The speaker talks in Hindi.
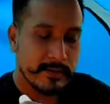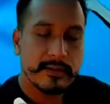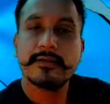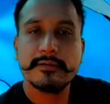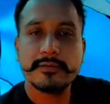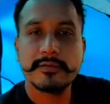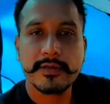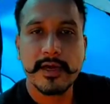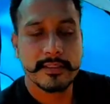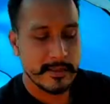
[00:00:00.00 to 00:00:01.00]
तो
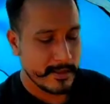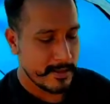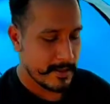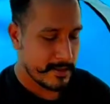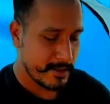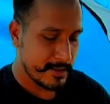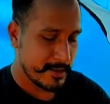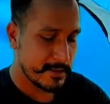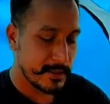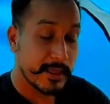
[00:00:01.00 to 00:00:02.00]
खाते हैं
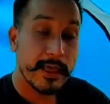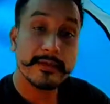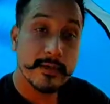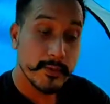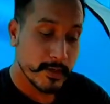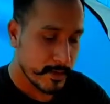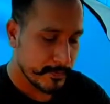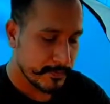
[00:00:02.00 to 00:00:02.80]
देखते हैं कैसा बना